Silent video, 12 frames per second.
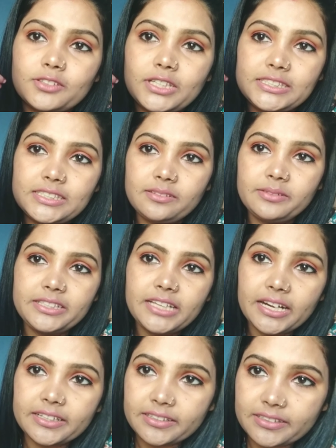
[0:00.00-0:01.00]
इसकी भी
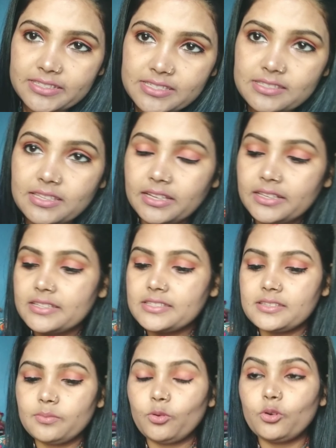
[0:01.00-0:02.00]
डार्कनेस देख
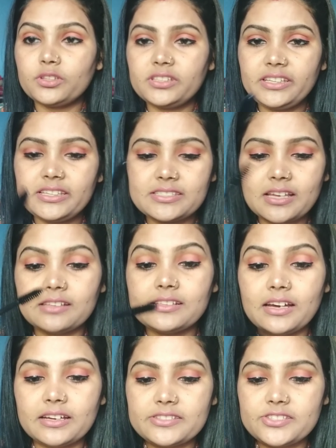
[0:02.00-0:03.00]
लीजिए बहुत ही
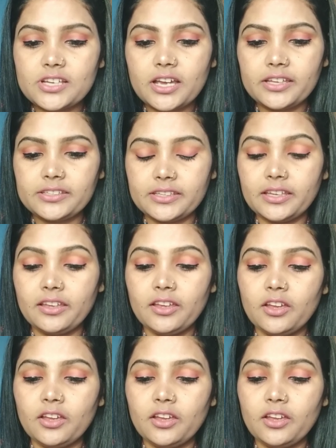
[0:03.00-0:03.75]
ज्यादा अच्छा है ये